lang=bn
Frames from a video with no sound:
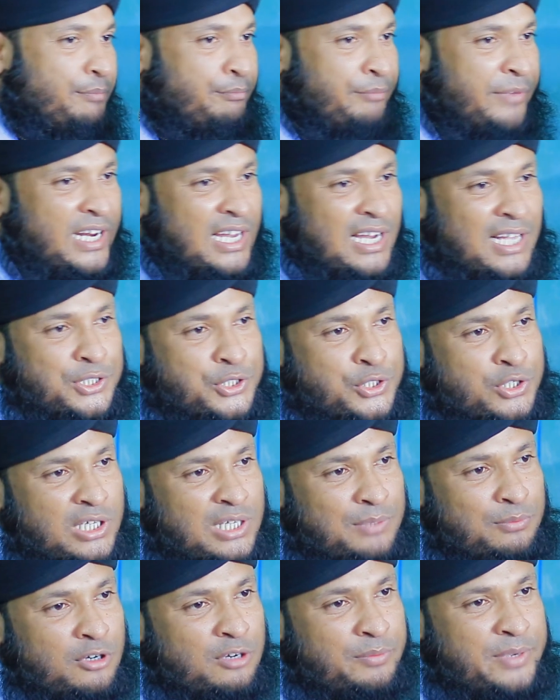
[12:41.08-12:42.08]
মিলাদ
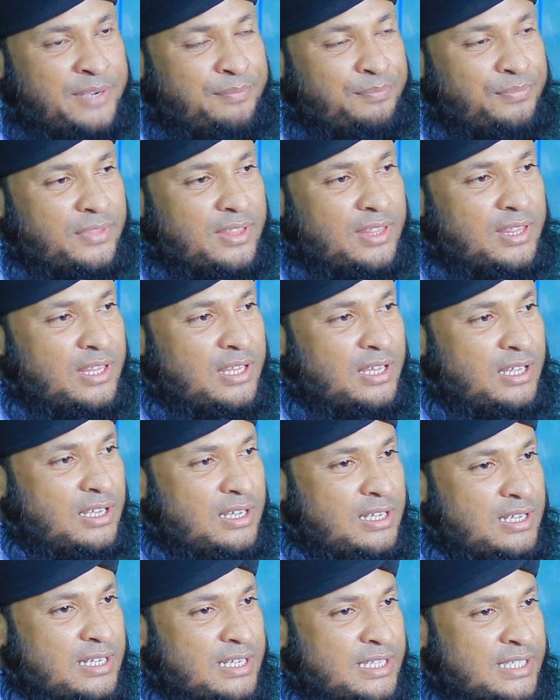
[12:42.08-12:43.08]
শরীফ হবে
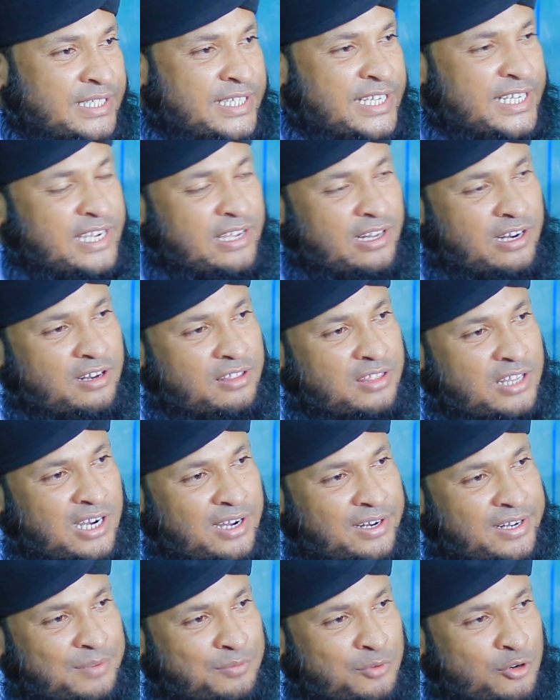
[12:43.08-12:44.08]
জিকিরের
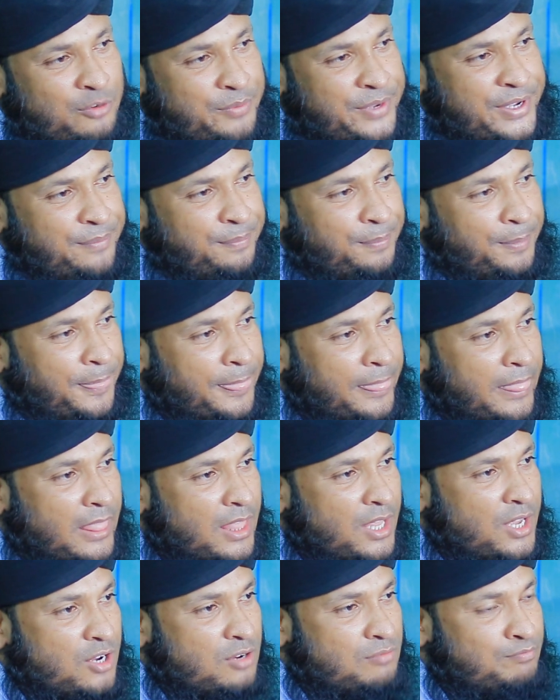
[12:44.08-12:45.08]
তালিম হবে
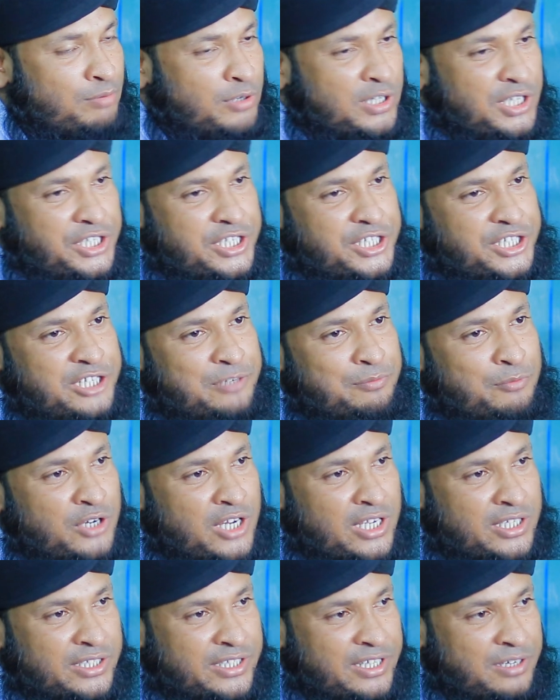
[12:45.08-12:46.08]
পরিশেষে
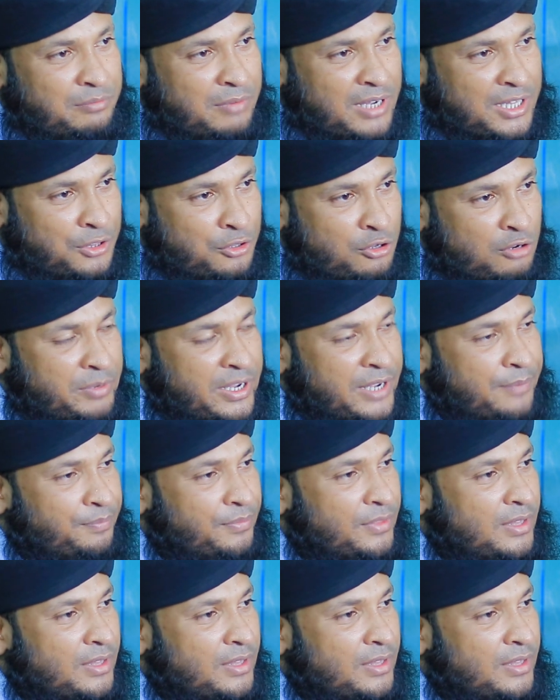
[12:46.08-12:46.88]
মোনাজাতের মাধ্যমে